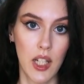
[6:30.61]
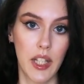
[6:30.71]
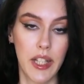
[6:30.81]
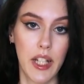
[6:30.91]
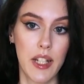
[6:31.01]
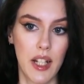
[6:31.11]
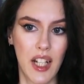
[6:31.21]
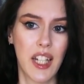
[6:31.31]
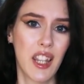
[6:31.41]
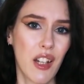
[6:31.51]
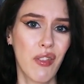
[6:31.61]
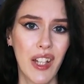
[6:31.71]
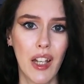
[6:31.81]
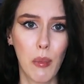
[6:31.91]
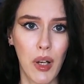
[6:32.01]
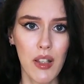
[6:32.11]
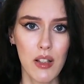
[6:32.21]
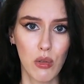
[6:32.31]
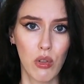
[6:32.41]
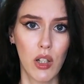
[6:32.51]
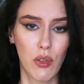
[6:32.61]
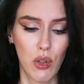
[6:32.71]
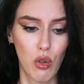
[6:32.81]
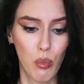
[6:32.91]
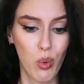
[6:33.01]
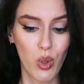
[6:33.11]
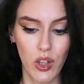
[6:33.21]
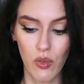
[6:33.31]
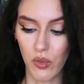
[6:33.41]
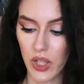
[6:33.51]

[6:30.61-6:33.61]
И ты как гидрофильное масло, только в таком плотном